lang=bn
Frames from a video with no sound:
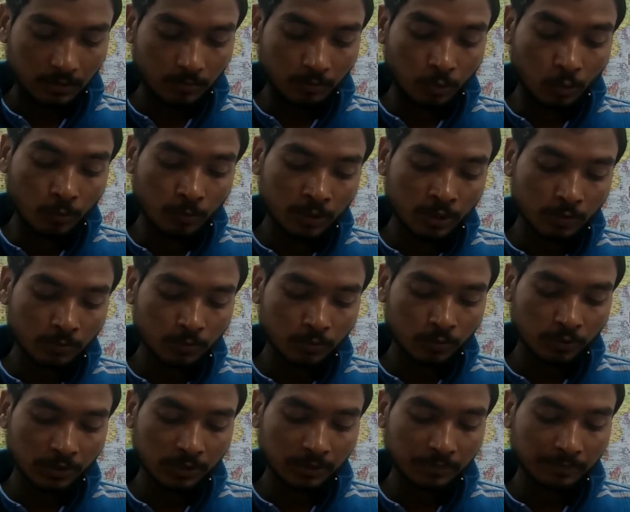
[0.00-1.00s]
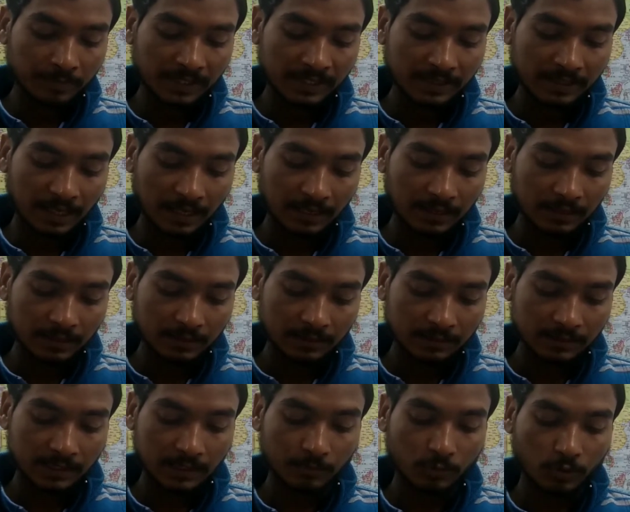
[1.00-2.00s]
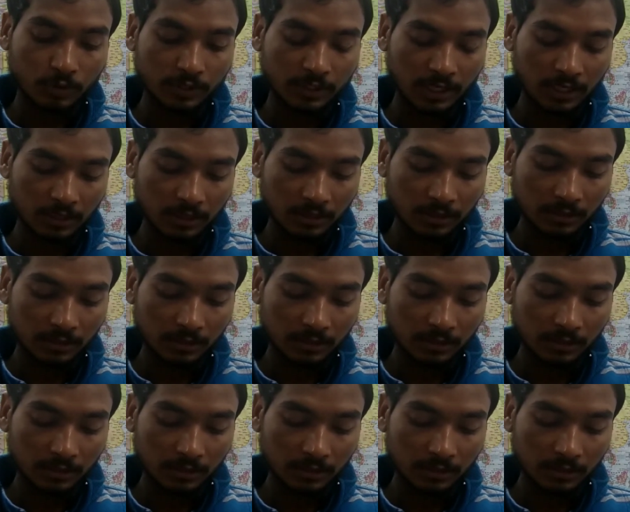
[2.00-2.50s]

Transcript: ভূমিরূপ বিদ্যার যে বইটা